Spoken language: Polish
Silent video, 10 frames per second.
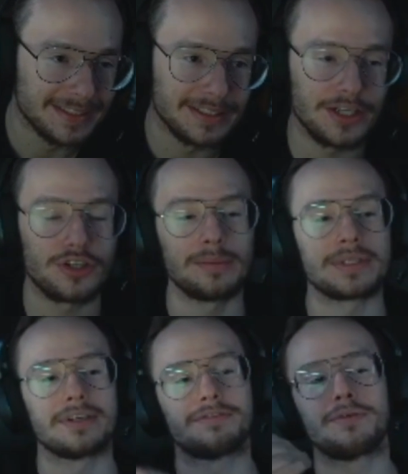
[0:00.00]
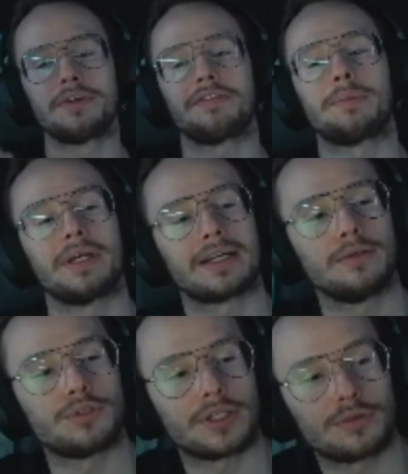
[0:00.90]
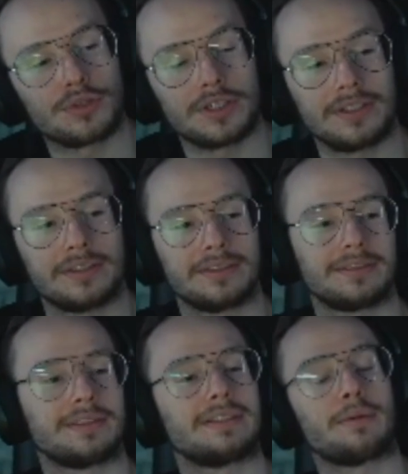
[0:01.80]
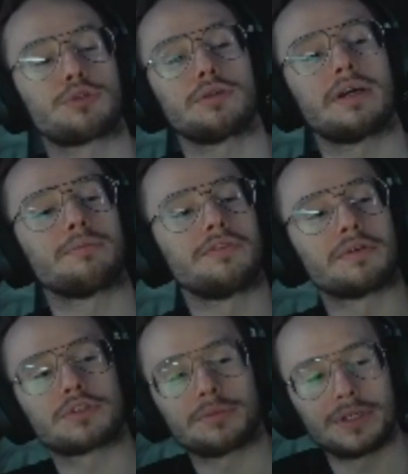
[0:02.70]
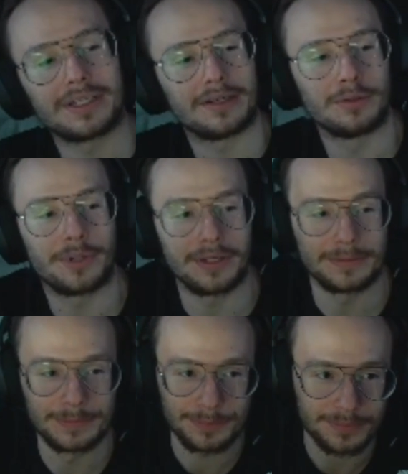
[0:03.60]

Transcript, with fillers: nieziemsko wkurwiam, jak ludzie, którzy na przykład mówią, że mnie nie lubią,